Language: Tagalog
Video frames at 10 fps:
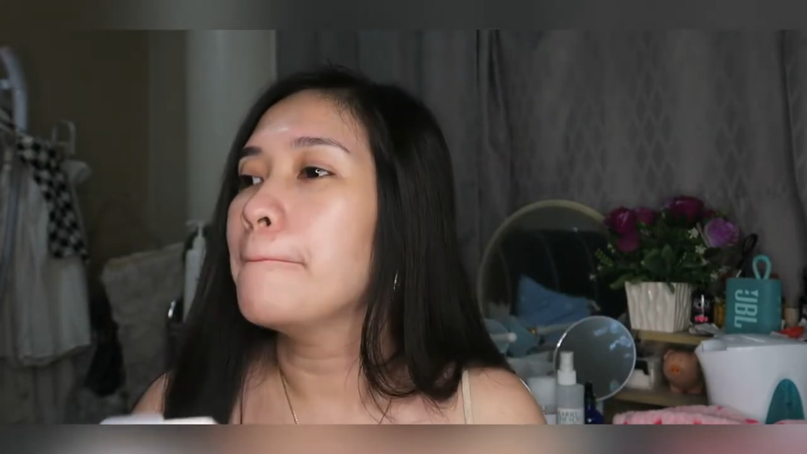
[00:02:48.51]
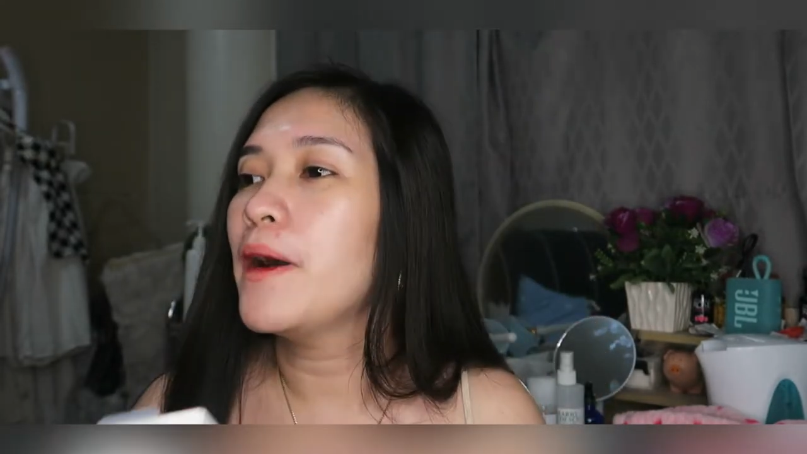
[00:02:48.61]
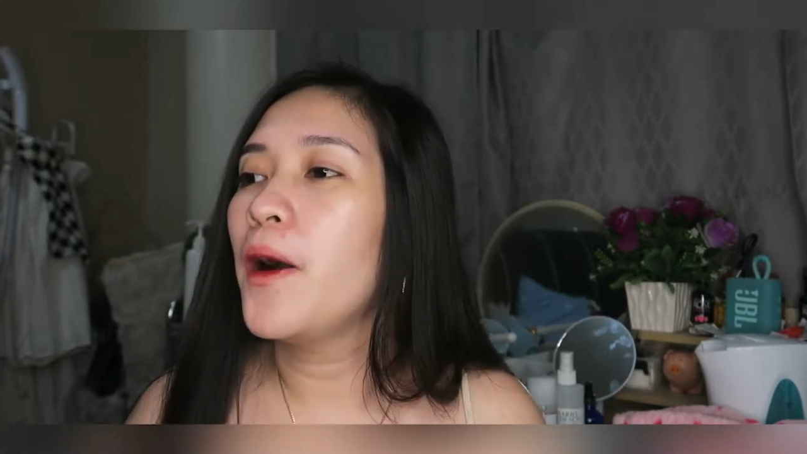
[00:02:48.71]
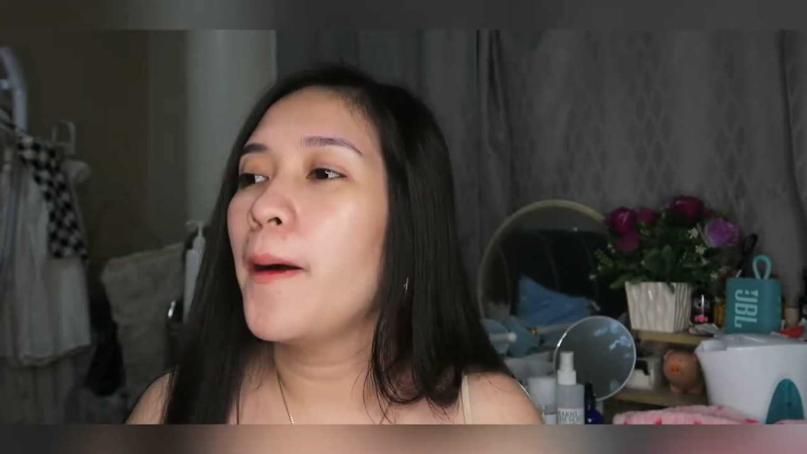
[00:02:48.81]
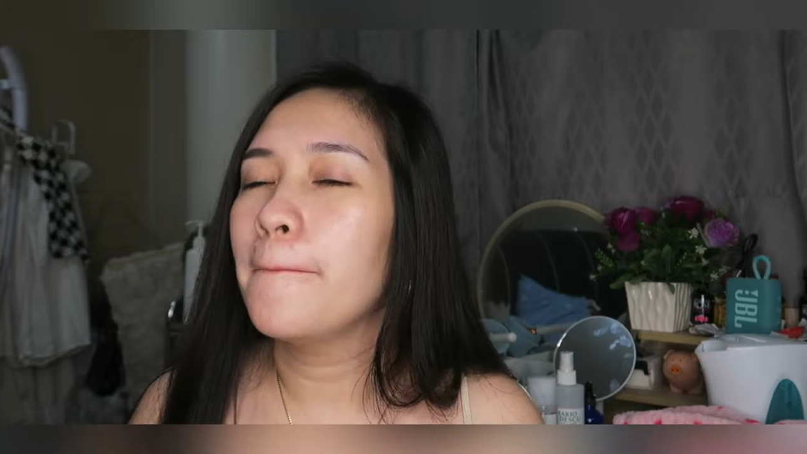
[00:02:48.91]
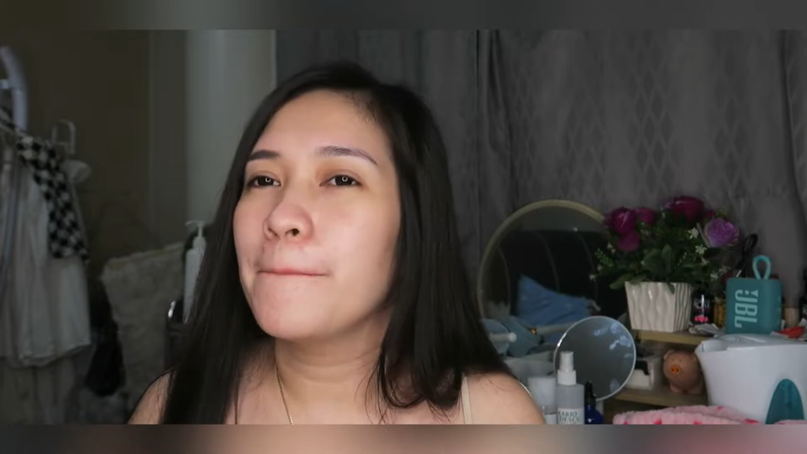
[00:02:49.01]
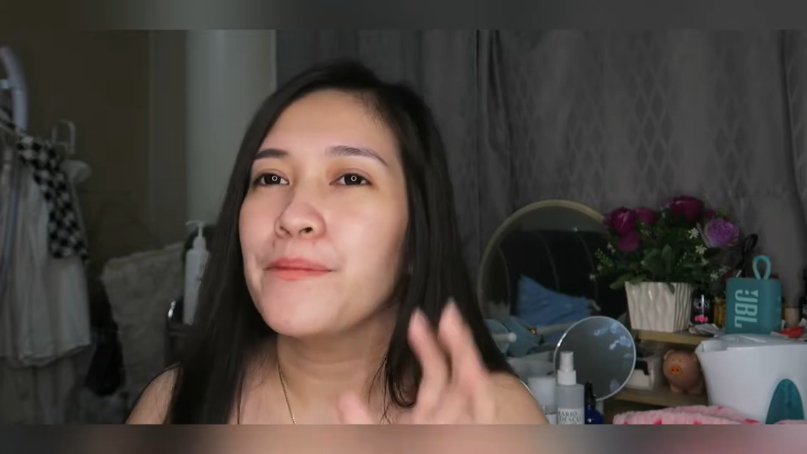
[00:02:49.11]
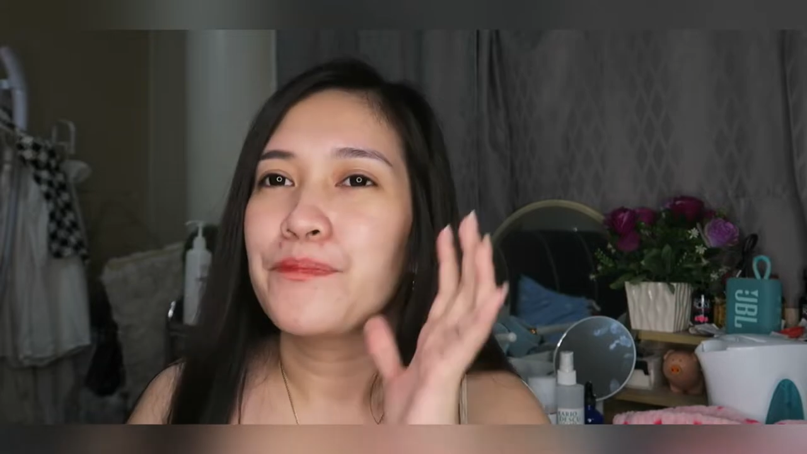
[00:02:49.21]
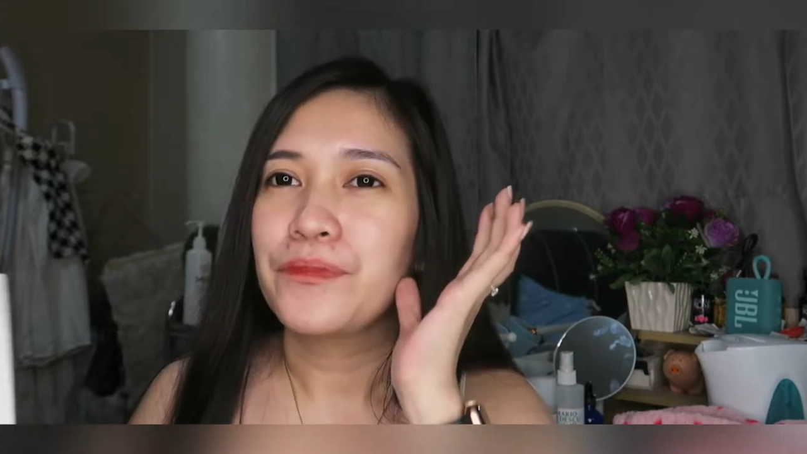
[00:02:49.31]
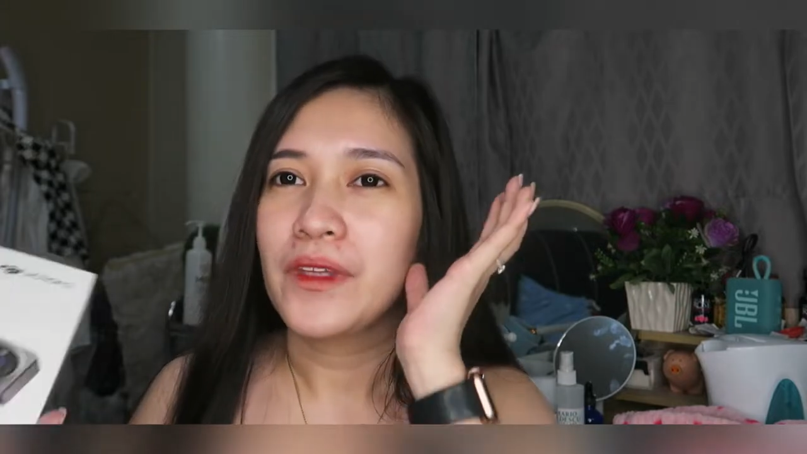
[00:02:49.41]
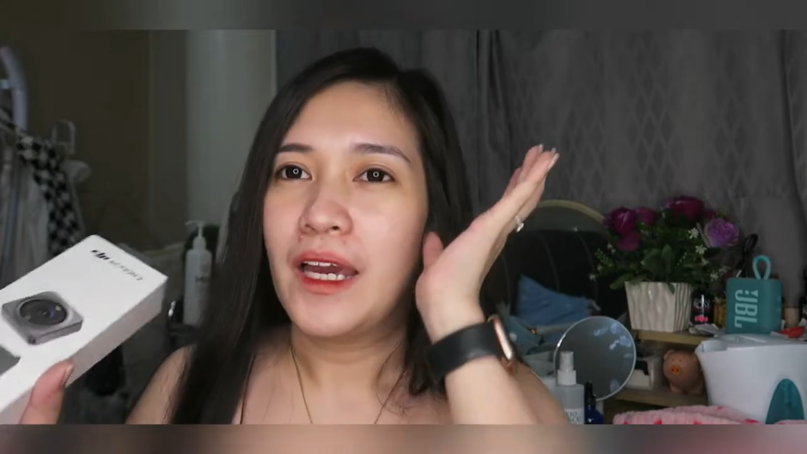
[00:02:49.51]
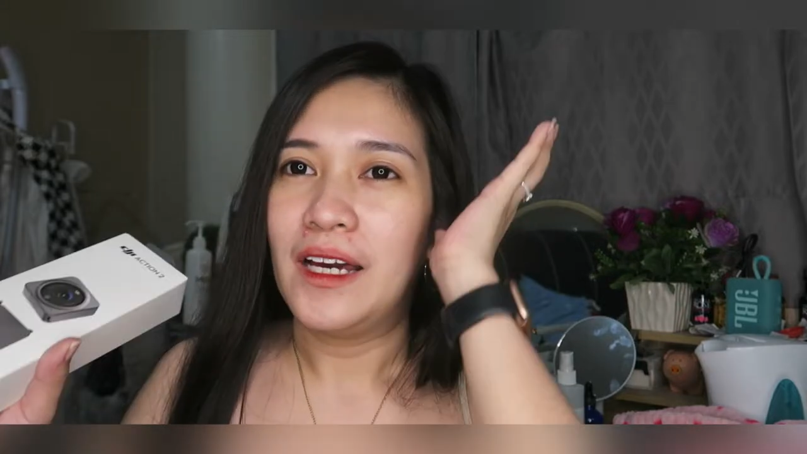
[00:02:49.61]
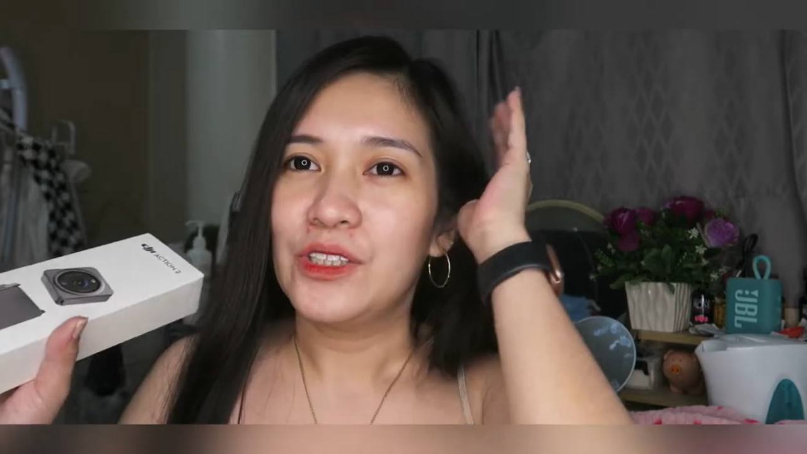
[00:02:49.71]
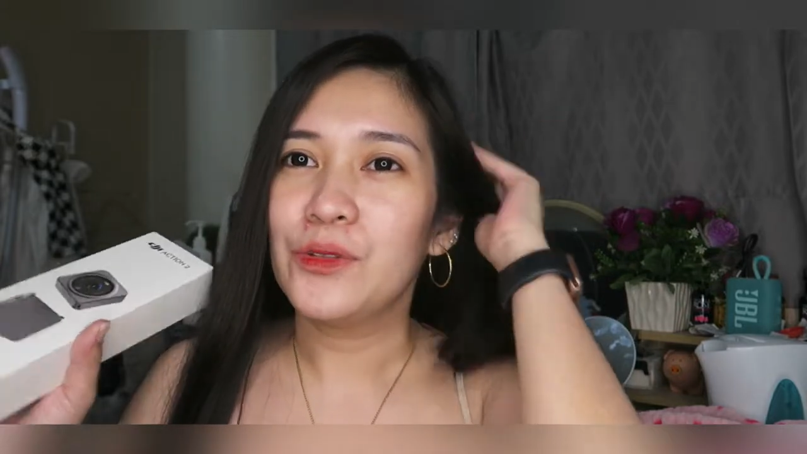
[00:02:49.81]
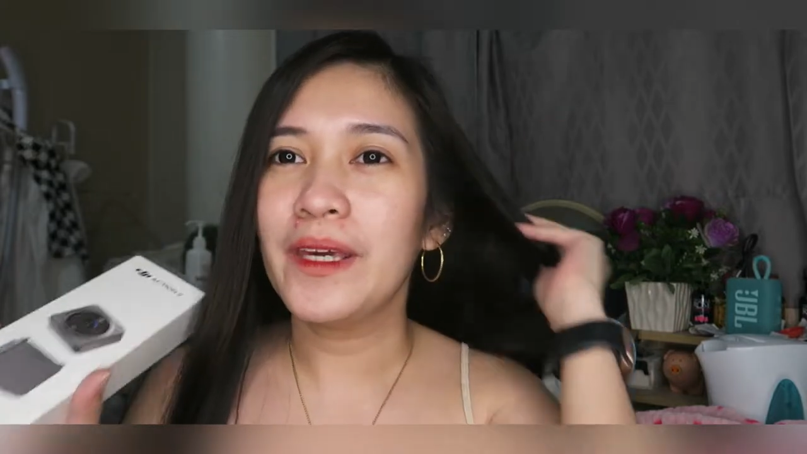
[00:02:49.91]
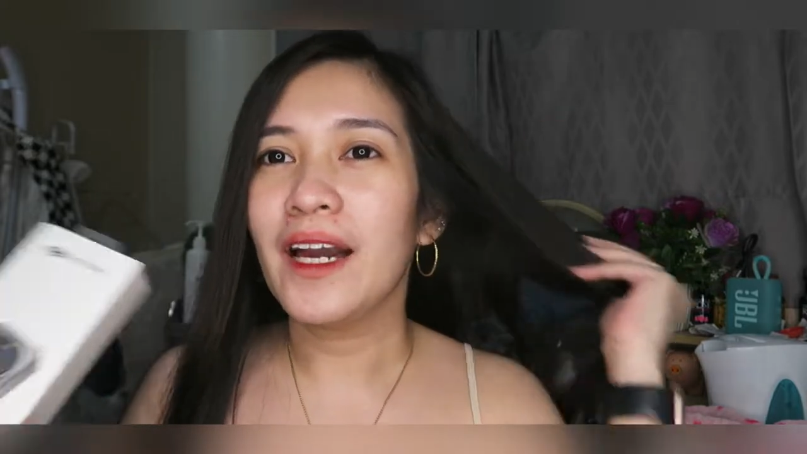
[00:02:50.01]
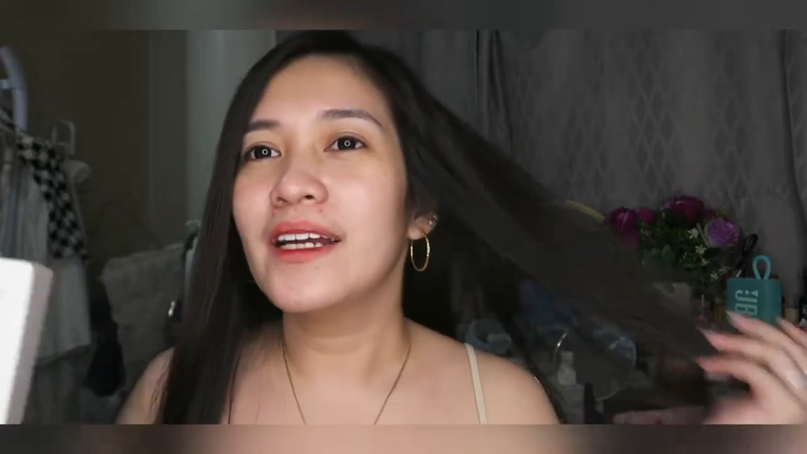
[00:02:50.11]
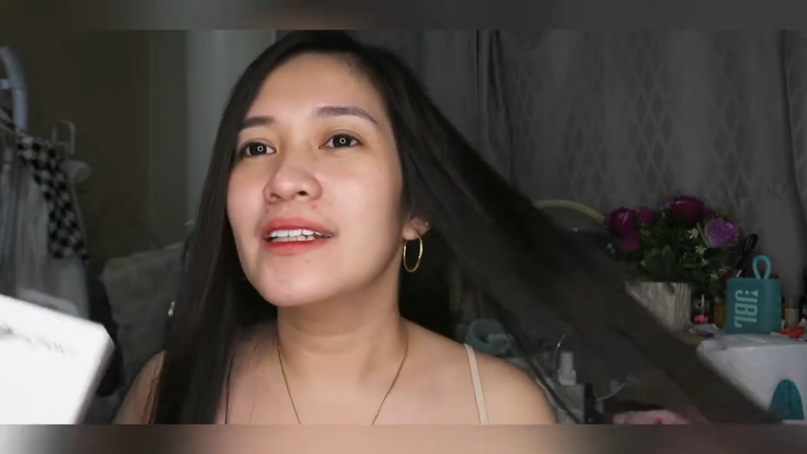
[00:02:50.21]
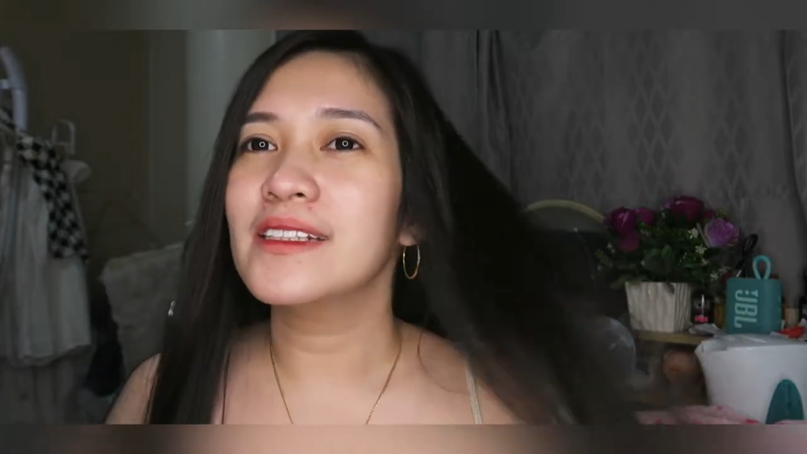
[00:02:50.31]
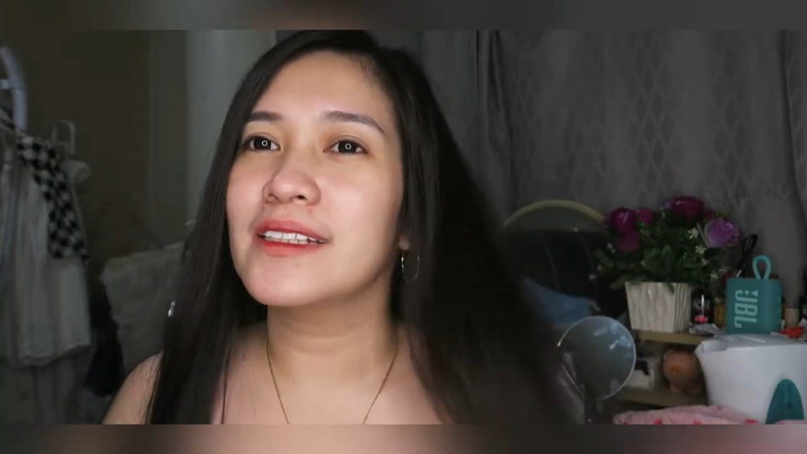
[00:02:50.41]
Um, to be
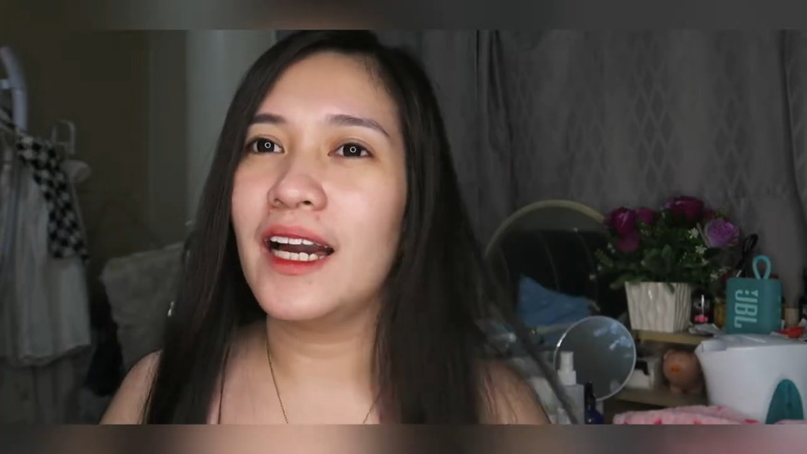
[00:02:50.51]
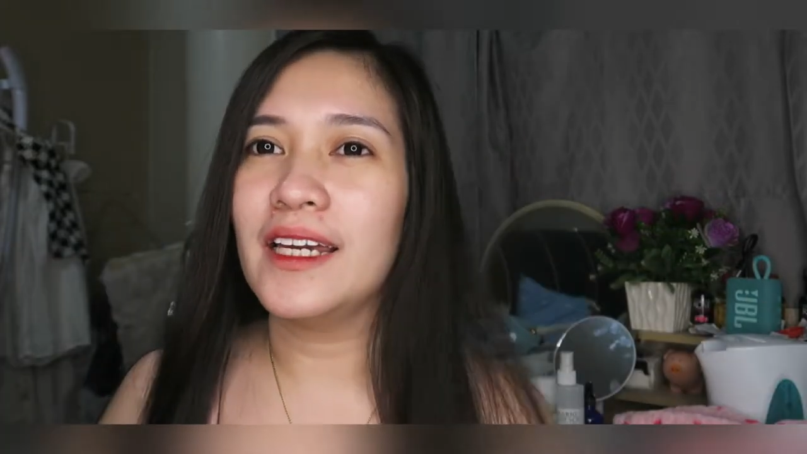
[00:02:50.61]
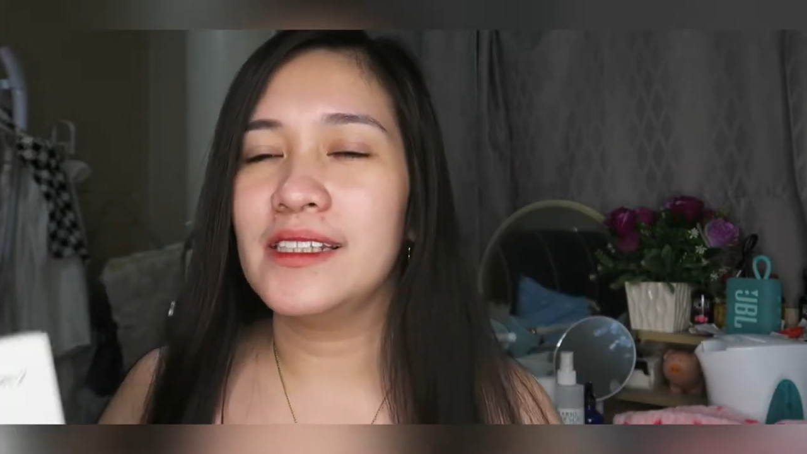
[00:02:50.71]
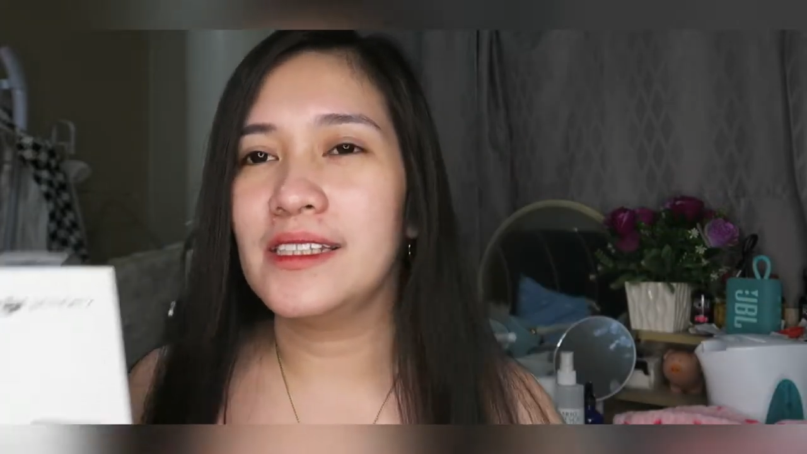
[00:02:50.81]
honest guys,